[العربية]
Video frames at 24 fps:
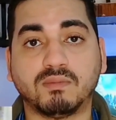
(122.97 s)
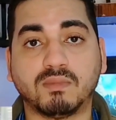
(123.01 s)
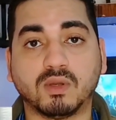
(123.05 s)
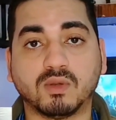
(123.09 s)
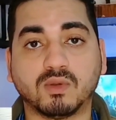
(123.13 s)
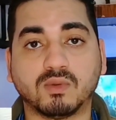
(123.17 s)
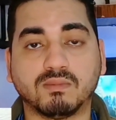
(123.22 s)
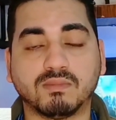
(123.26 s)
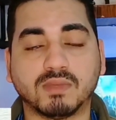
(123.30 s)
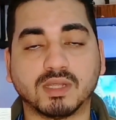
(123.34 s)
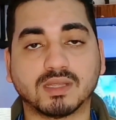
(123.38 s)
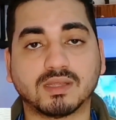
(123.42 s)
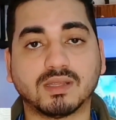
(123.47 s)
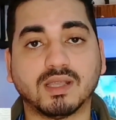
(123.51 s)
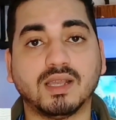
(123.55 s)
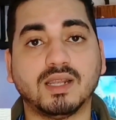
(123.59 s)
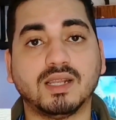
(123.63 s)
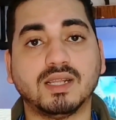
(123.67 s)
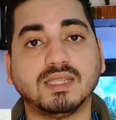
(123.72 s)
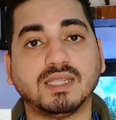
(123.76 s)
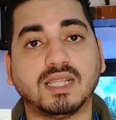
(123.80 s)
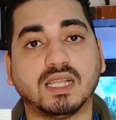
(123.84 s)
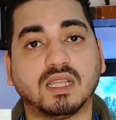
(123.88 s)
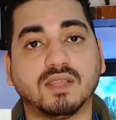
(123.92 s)
المنطقه
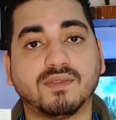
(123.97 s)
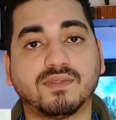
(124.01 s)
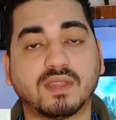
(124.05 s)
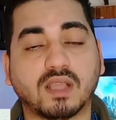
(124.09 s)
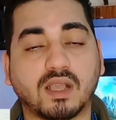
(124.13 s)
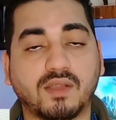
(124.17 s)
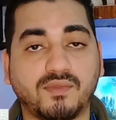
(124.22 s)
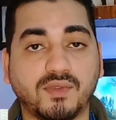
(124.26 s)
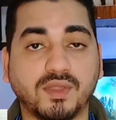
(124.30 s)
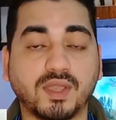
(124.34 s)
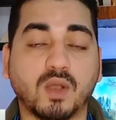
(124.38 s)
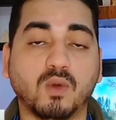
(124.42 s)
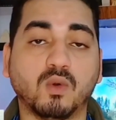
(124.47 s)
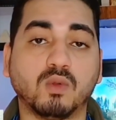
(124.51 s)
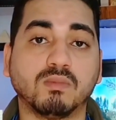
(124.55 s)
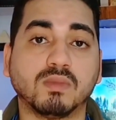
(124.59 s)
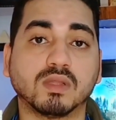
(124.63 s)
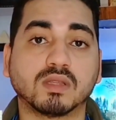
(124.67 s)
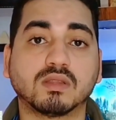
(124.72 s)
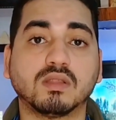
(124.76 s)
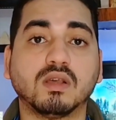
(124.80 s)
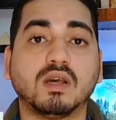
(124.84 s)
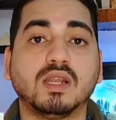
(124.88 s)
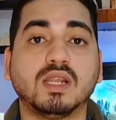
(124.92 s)
اللي انت هتفتح فيها
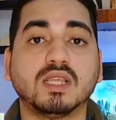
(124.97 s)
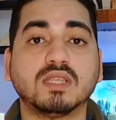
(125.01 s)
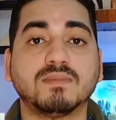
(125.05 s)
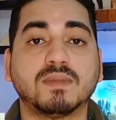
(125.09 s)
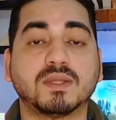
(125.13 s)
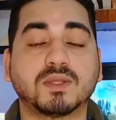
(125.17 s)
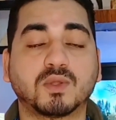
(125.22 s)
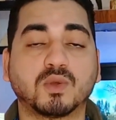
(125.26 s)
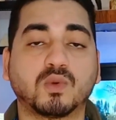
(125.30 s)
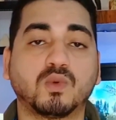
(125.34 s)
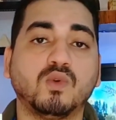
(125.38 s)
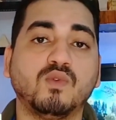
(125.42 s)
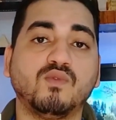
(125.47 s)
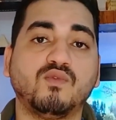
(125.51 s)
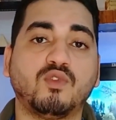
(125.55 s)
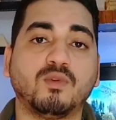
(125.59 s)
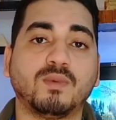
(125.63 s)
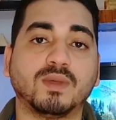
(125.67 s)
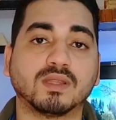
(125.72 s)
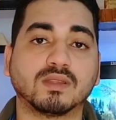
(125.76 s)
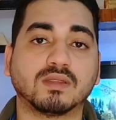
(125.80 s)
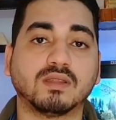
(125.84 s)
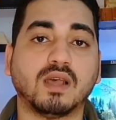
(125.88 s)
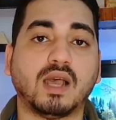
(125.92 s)
والمنطقه لازم تكون
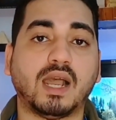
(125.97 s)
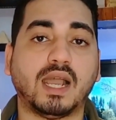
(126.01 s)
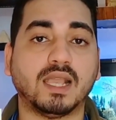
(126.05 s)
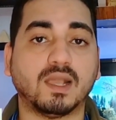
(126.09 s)
في منطقه